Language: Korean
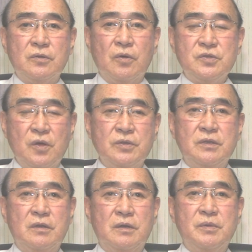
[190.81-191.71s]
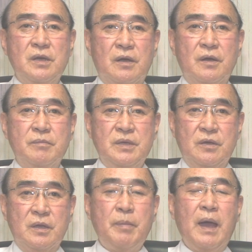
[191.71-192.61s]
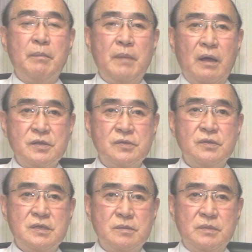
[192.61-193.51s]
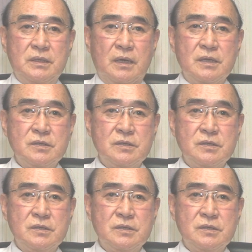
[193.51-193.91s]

또 전이를 어, 미연에 막을 수도 있습니다.